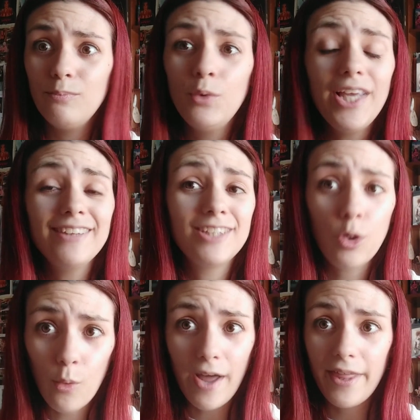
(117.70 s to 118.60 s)
muy
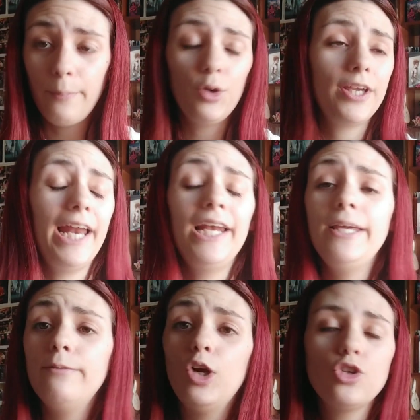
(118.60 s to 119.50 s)
anticuada porque el
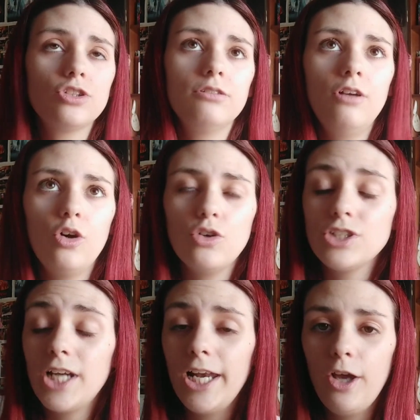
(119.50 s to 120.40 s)
libro lo, lo
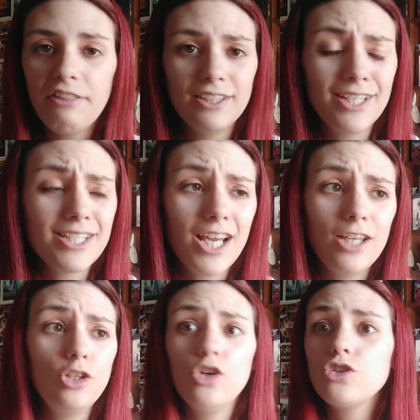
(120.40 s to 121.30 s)
salió hace tres
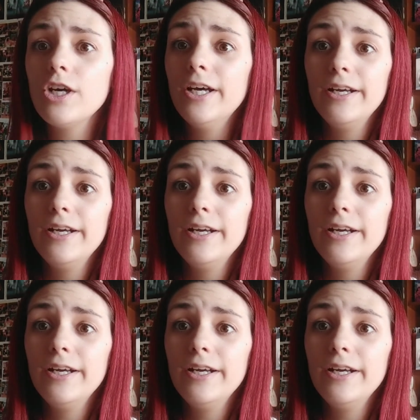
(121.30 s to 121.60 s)
años,